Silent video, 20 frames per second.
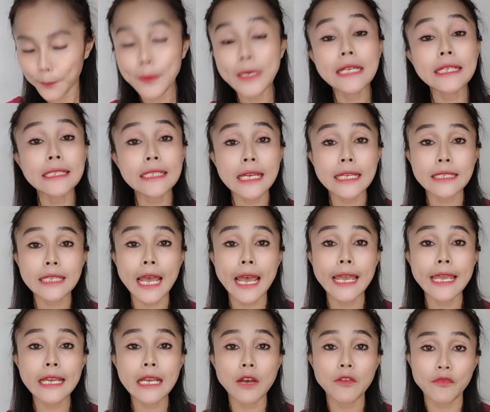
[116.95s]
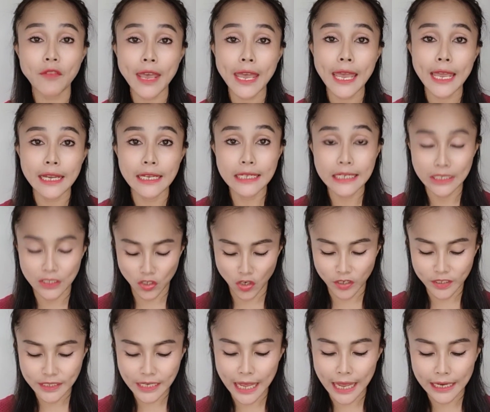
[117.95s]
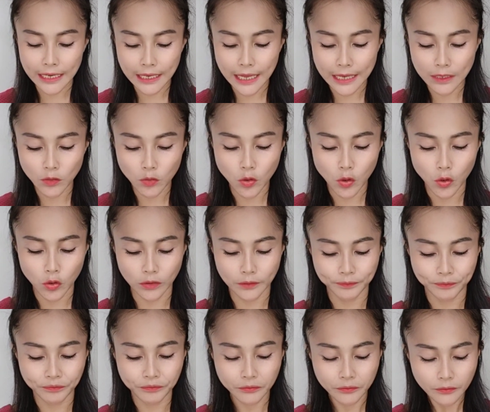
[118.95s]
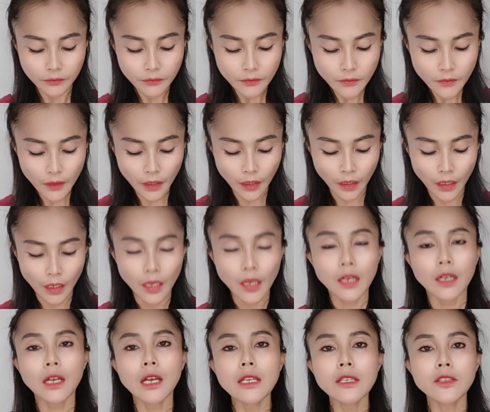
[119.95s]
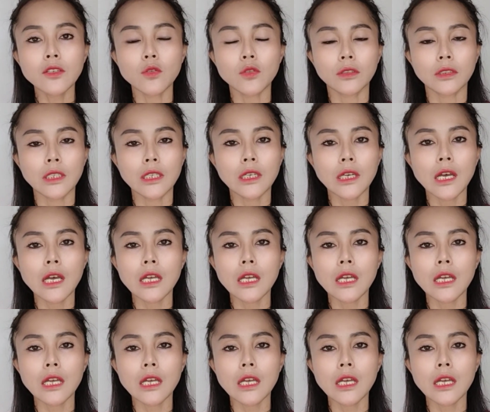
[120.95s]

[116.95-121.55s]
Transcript: เพิ่งจะใช้กาแฟ 1ช้อนชานะคะ ทุกคนก็สูตรนี้